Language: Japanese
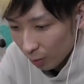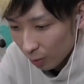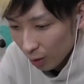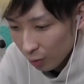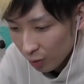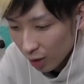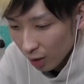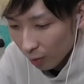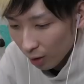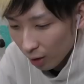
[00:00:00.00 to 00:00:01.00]
ホラー吹きなん
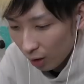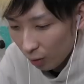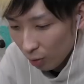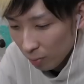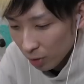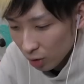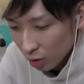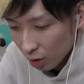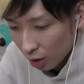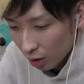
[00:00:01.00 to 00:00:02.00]
や、これ。あ、俺またやっ
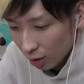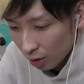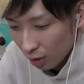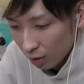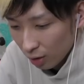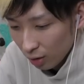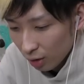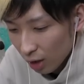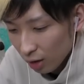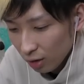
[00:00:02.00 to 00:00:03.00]
ちゃった。
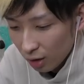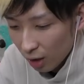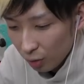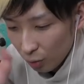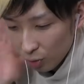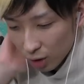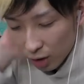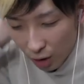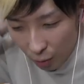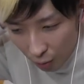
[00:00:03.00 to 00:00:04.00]
なんでだ、どうしちゃったんだよ、